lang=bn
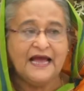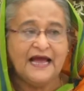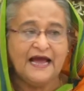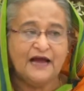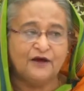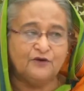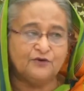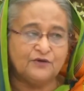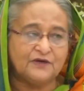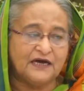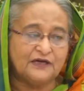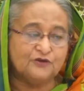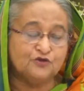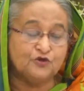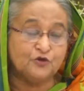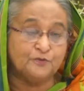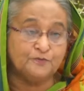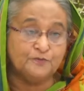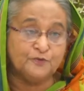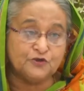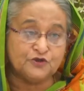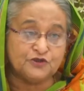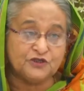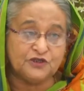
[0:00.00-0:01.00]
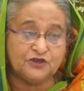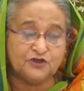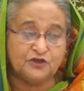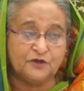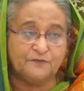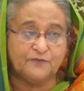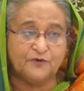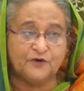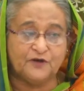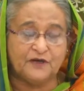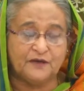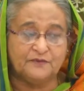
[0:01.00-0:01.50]
এখন খাদ্য পুষ্টি
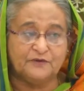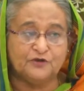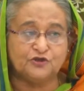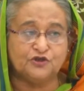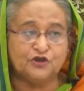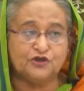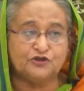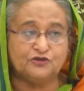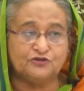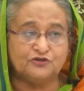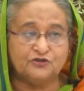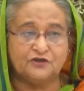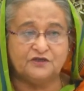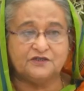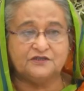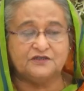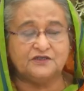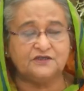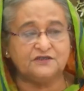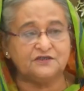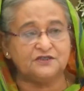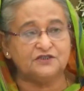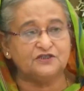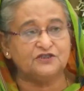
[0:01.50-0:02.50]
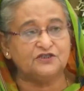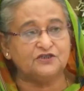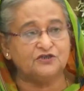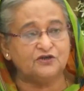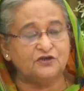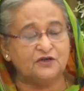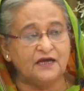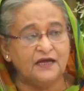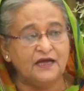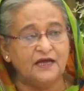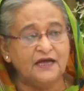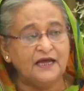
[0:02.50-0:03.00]
সম্পর্কে আমরা সচেতনতা সৃষ্টি
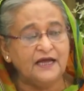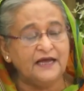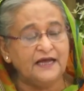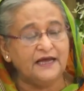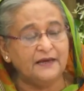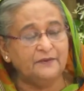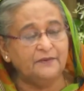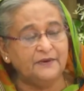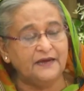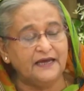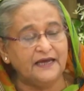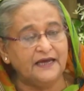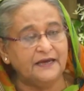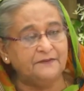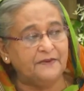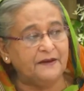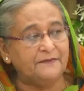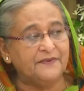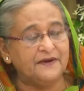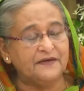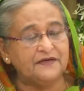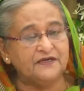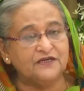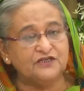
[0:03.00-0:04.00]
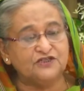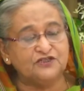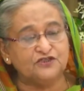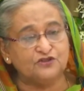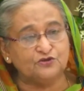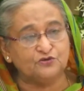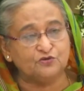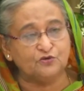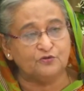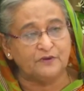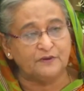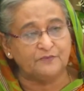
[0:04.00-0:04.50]
করা এবং এই ব্যাপার নিশ্চিত
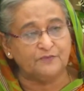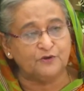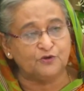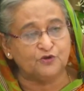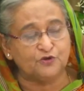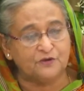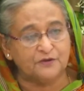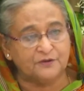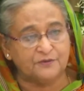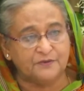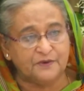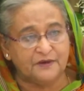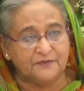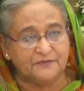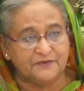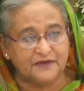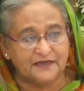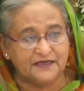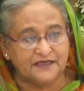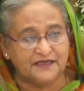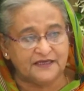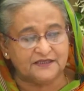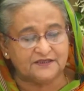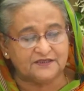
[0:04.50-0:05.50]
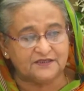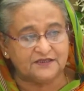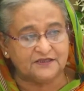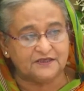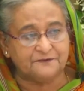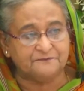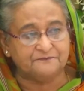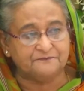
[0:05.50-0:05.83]
করবার পদক্ষেপ আমরা নিয়েছি